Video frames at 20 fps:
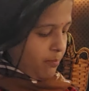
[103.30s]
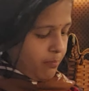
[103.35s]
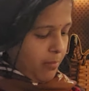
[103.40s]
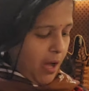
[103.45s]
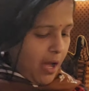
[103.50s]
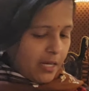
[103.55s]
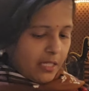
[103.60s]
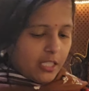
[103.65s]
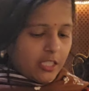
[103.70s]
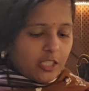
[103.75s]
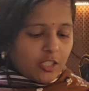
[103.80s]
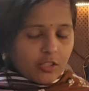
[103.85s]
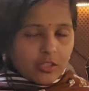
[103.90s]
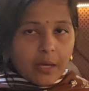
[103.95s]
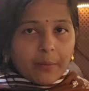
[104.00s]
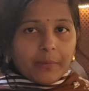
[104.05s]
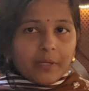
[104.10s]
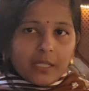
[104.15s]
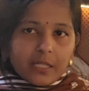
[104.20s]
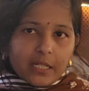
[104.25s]
पानी
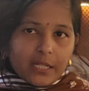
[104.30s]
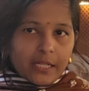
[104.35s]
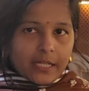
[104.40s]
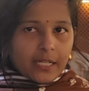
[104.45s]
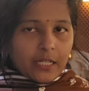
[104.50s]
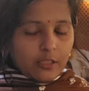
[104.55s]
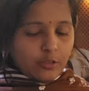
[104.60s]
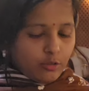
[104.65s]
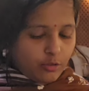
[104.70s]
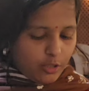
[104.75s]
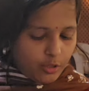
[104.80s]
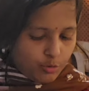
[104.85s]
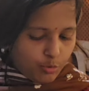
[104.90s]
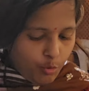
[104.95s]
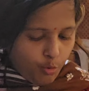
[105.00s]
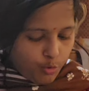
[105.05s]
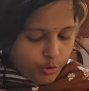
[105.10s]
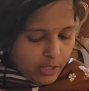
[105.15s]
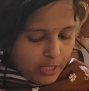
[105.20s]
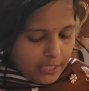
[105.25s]
जितना भी निकलेगा ना तो ये
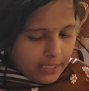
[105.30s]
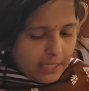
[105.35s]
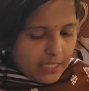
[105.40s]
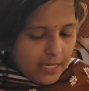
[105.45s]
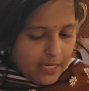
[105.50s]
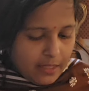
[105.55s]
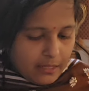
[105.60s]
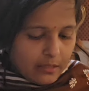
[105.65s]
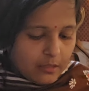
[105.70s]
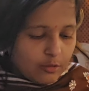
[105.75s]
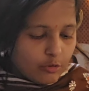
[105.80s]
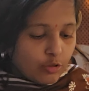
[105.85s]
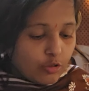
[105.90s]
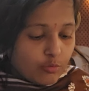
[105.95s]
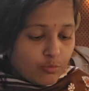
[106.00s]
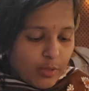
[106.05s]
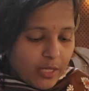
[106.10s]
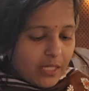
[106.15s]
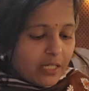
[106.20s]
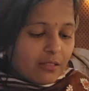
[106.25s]
सौंख लेता है तो
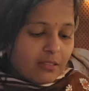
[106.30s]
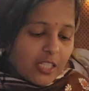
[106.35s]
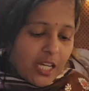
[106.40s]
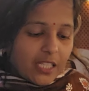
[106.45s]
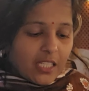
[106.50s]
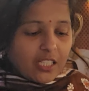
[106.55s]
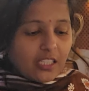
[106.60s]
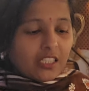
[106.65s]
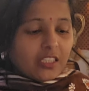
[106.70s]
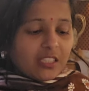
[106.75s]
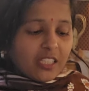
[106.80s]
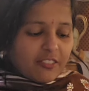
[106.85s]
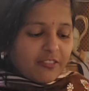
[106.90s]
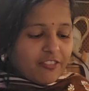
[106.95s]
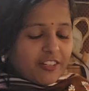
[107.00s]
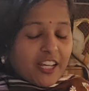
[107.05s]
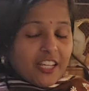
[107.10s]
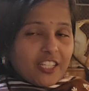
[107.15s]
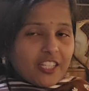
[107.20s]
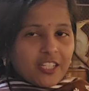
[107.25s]
इसमें ना ज़्यादा दिन तक
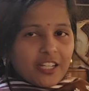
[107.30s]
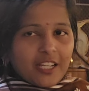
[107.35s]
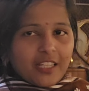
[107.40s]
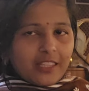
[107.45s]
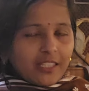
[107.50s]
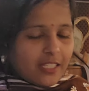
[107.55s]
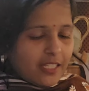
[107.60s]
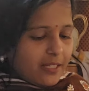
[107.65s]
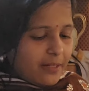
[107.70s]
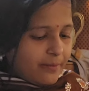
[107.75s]
फ्रेश रहती